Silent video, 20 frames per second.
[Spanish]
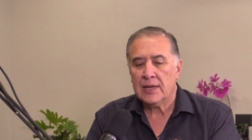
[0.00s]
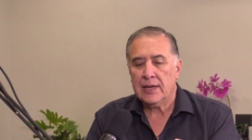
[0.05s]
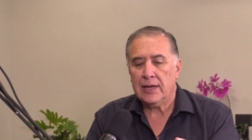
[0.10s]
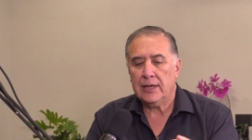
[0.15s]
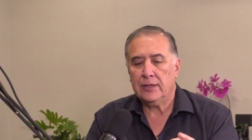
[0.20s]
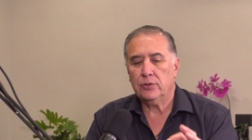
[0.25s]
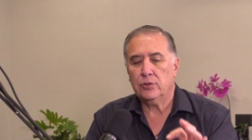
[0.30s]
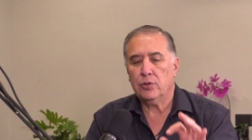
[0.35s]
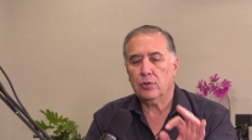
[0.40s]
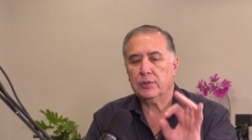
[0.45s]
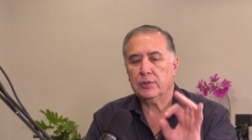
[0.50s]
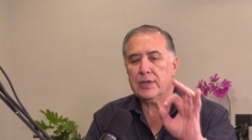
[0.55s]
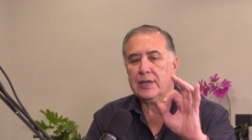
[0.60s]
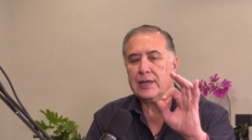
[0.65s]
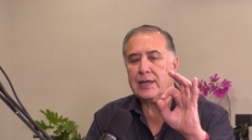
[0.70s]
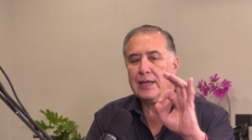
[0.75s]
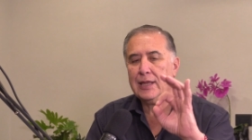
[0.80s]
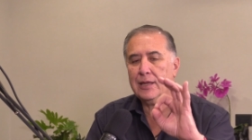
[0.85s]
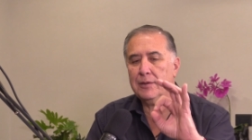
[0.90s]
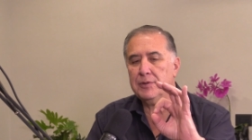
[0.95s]
en donde
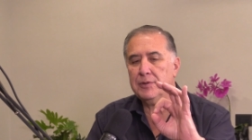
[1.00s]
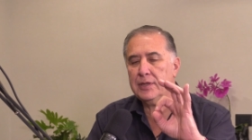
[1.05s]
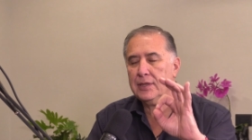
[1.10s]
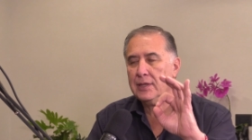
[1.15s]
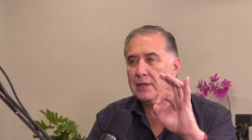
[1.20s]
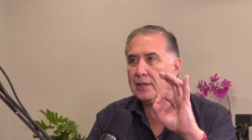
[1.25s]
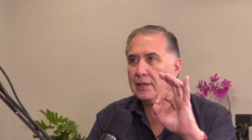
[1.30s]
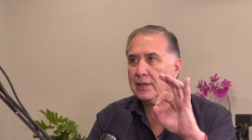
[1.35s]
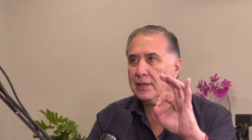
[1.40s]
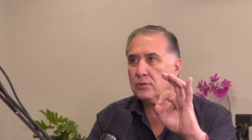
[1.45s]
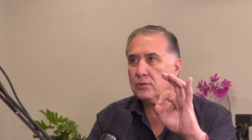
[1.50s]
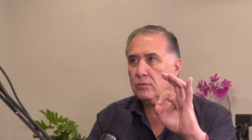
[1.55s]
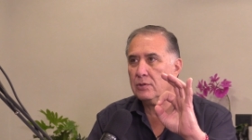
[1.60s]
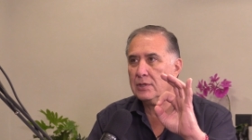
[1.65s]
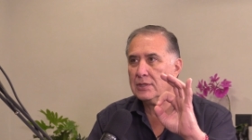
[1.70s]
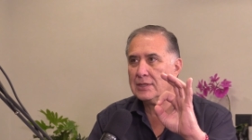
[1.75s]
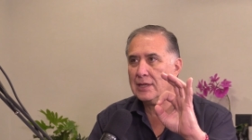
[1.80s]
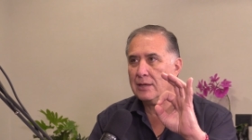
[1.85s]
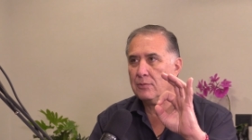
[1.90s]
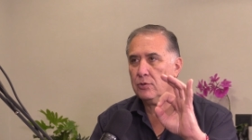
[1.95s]
cada vida es un
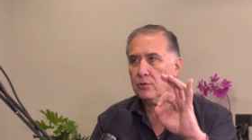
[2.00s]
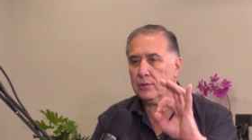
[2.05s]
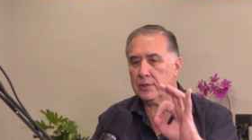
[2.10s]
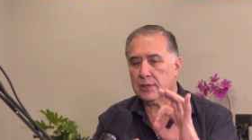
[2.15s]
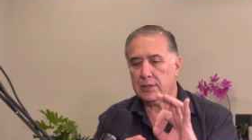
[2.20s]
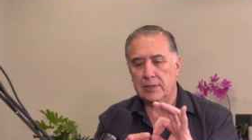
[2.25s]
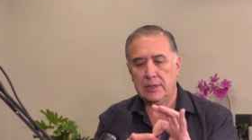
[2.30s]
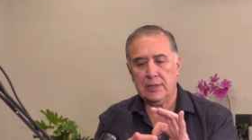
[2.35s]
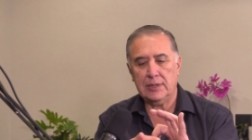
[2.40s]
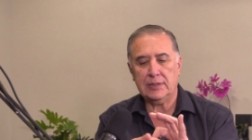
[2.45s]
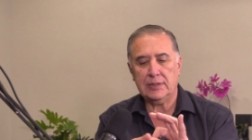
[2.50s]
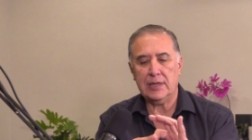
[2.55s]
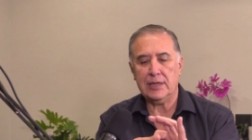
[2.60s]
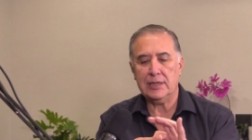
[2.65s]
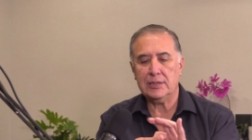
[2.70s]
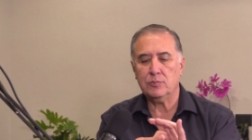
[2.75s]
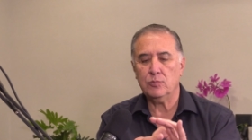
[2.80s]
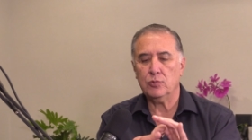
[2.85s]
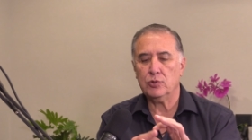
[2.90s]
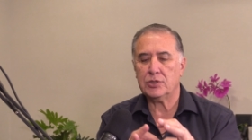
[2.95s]
eslabón y
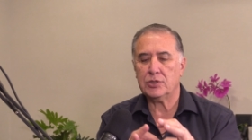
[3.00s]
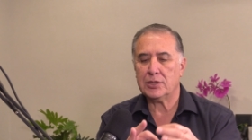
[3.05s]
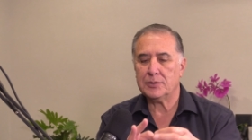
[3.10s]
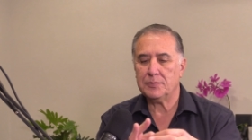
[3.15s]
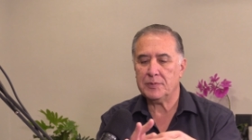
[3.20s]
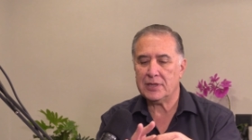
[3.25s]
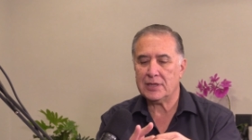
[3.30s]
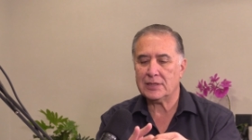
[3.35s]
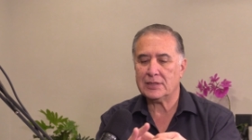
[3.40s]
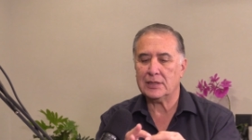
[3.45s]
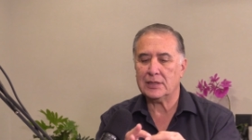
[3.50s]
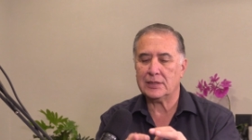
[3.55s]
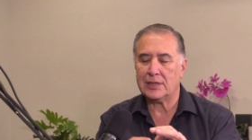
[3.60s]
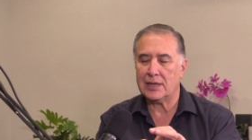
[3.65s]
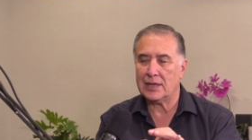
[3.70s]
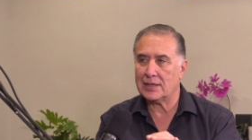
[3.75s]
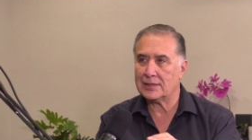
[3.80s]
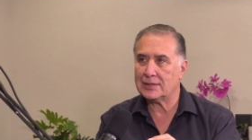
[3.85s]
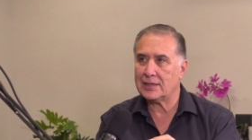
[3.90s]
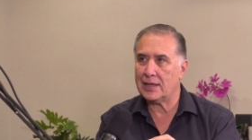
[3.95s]
tienes muchas vidas
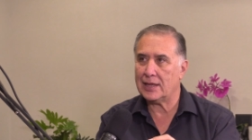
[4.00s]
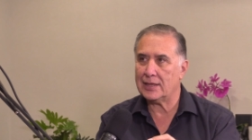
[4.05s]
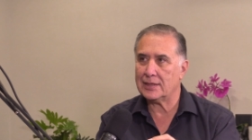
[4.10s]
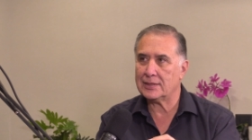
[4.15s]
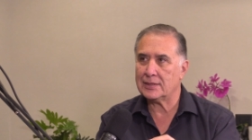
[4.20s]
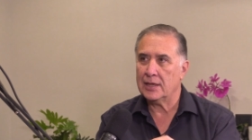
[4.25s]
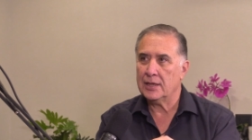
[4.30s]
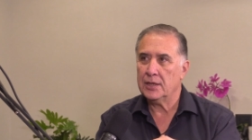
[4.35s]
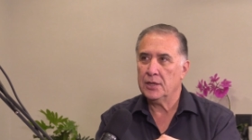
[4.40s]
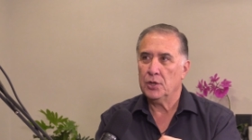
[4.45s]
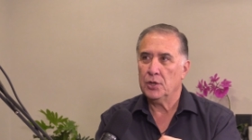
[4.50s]
entrelazadas